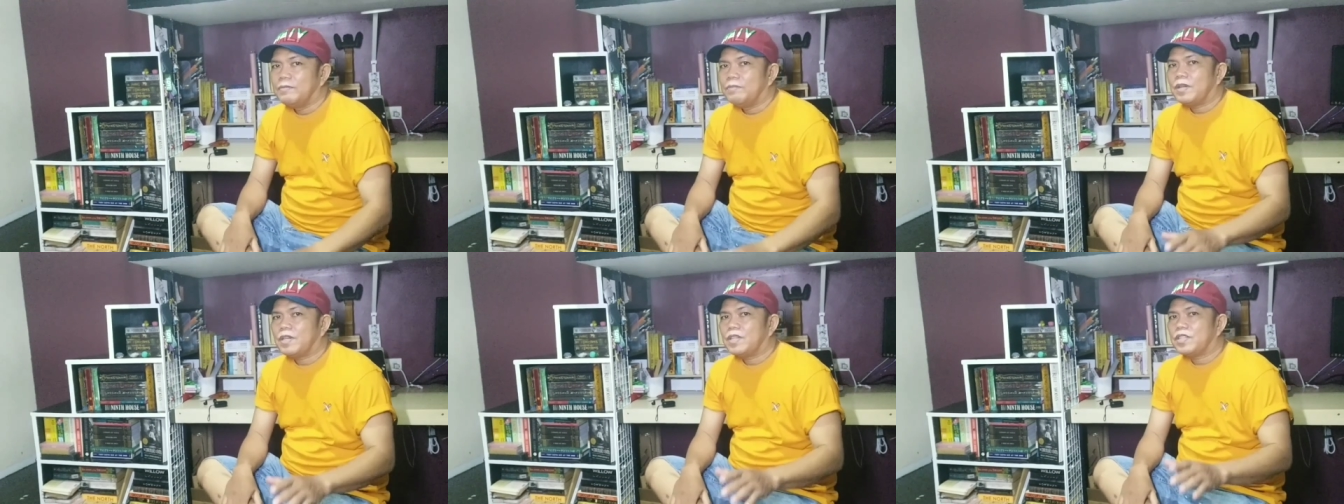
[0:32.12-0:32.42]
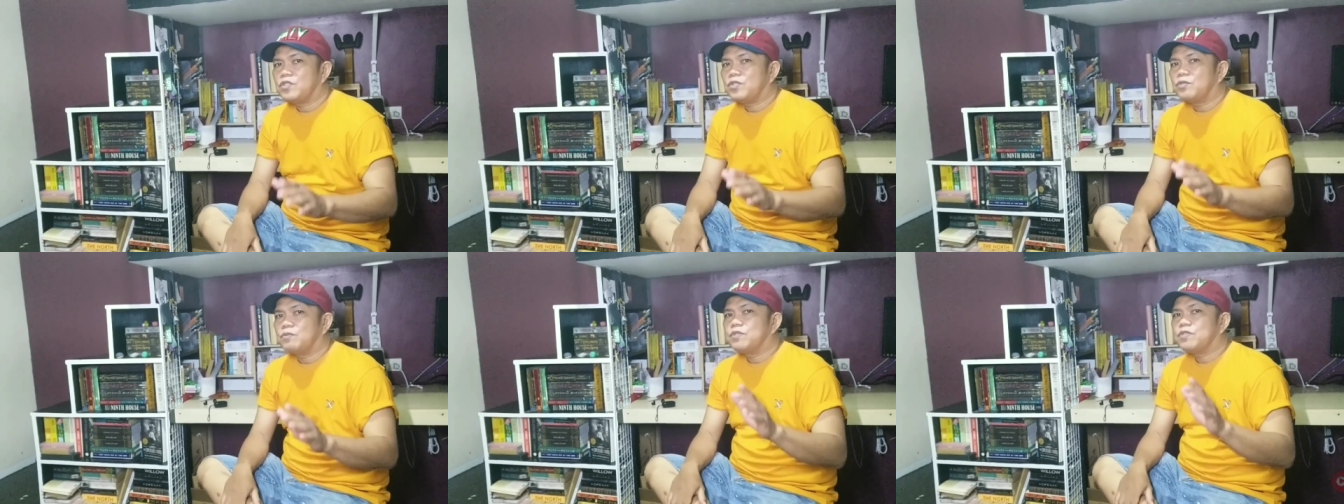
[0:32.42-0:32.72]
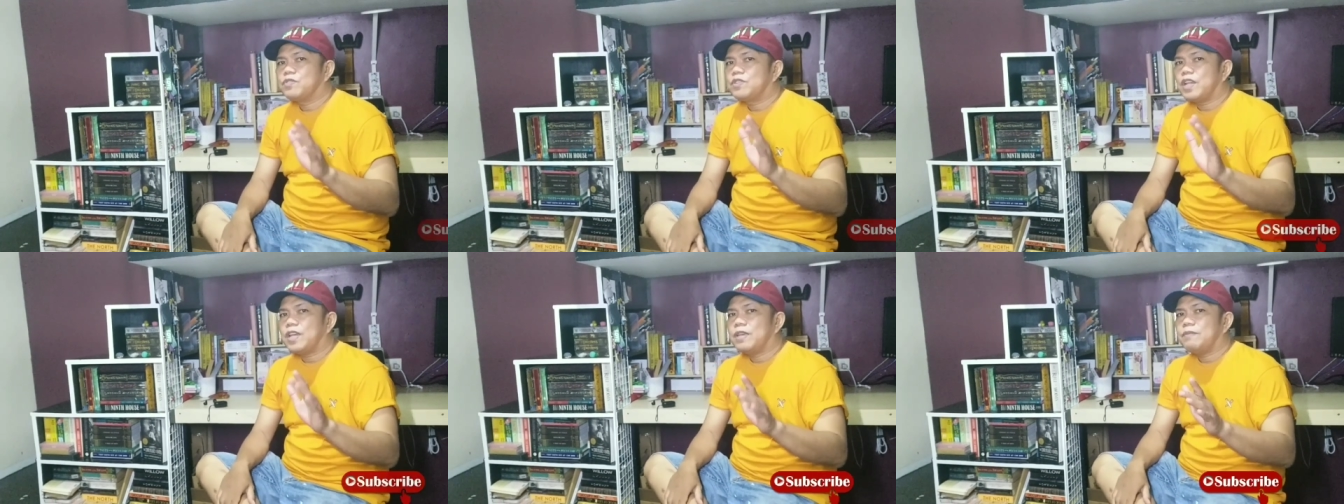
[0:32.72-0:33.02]

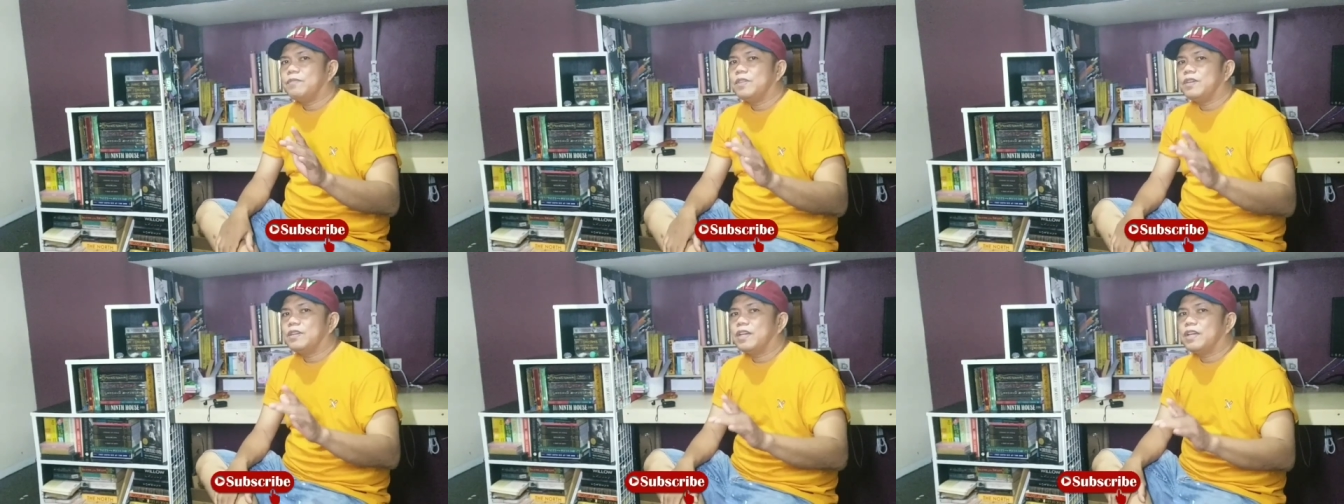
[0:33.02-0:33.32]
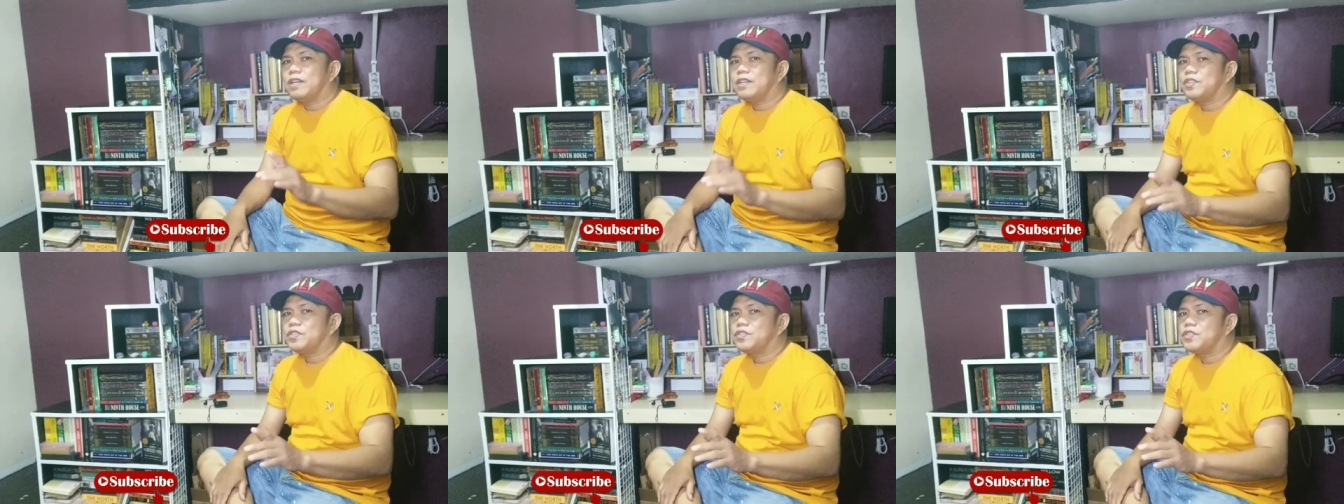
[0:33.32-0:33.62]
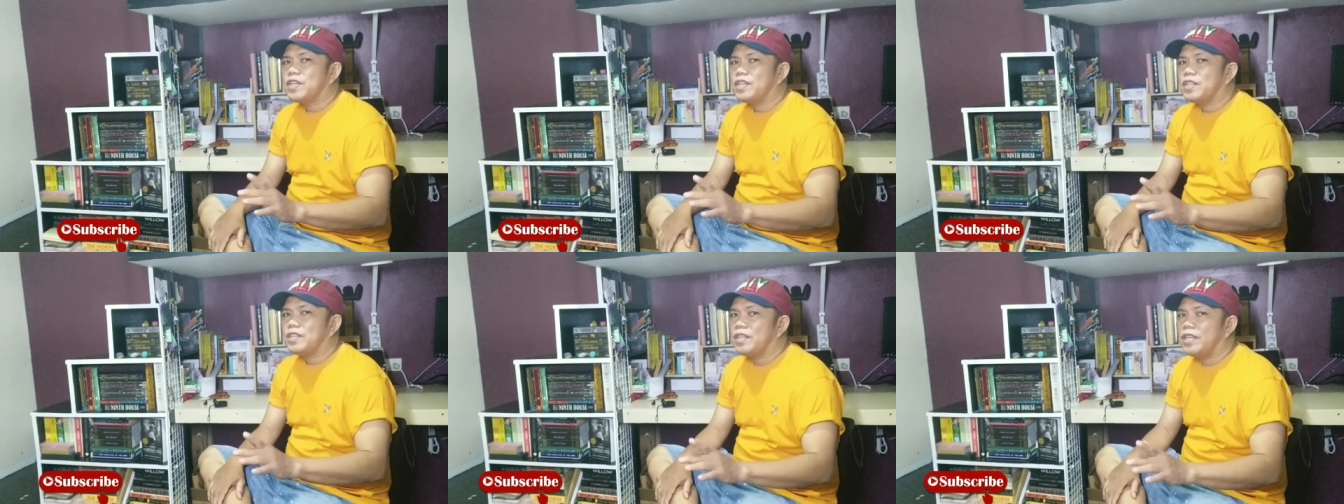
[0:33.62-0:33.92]
pakisubscribe ng aking
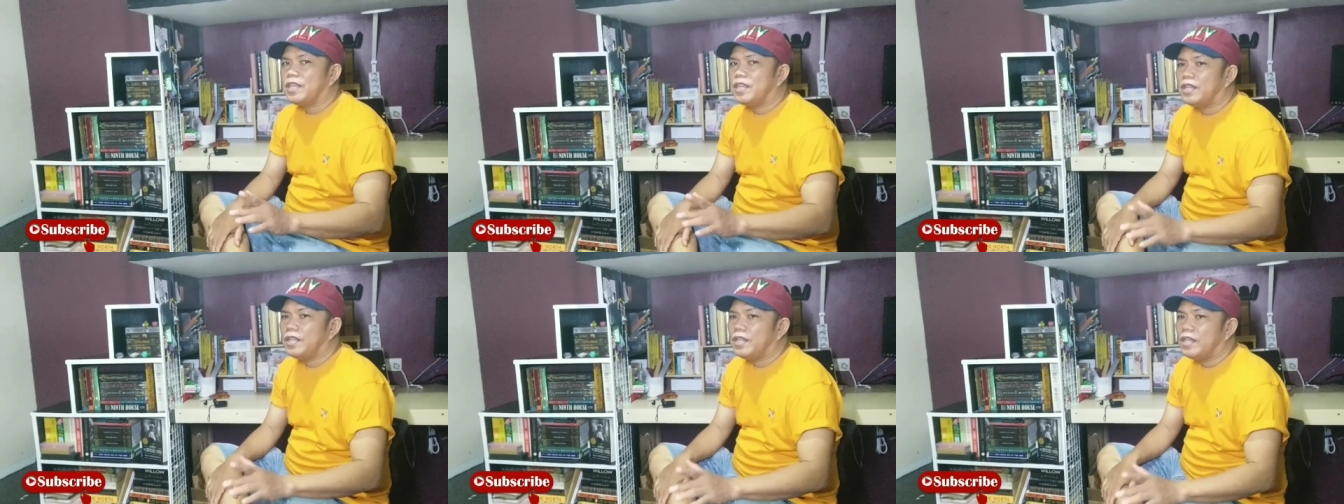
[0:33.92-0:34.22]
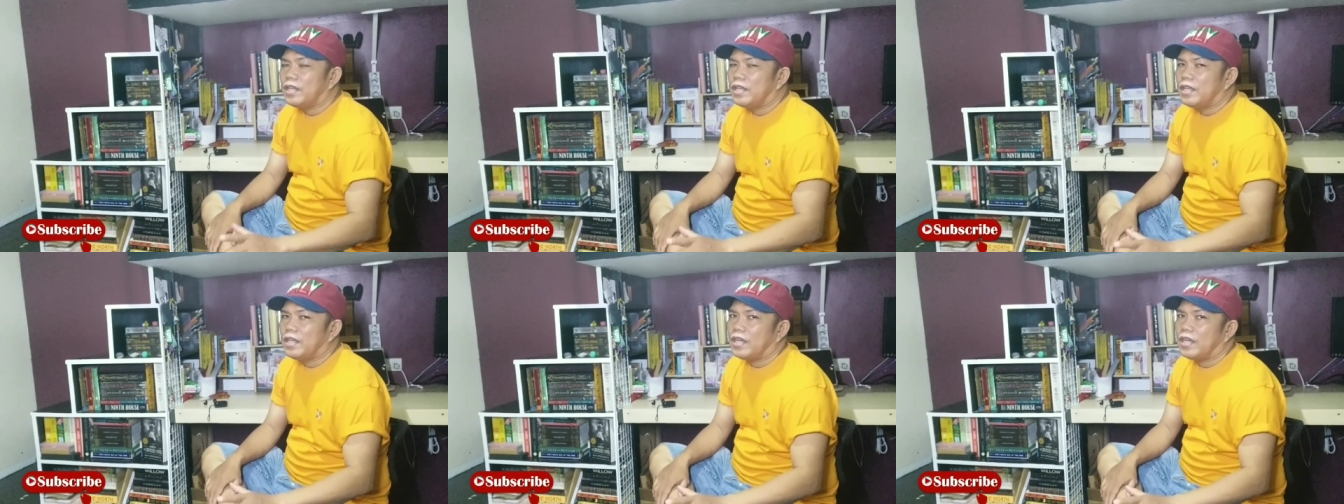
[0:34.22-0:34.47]
channel